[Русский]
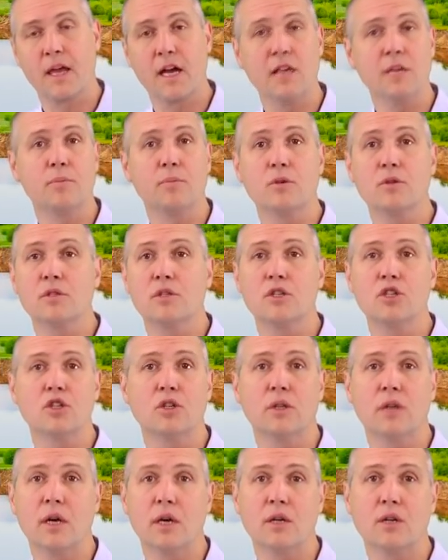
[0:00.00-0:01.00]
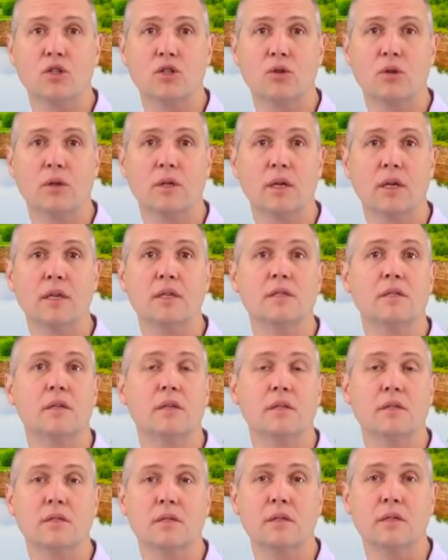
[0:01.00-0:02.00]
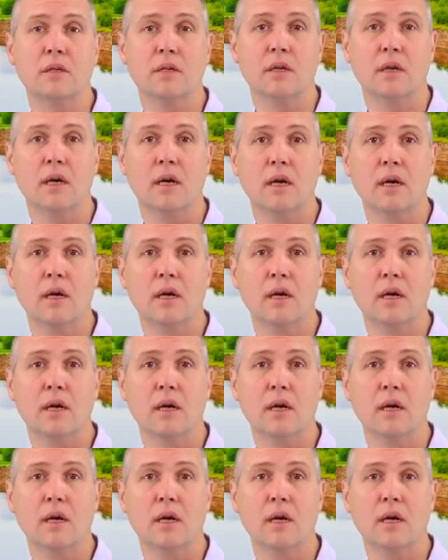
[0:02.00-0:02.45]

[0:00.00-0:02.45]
они просто считают, что английский язык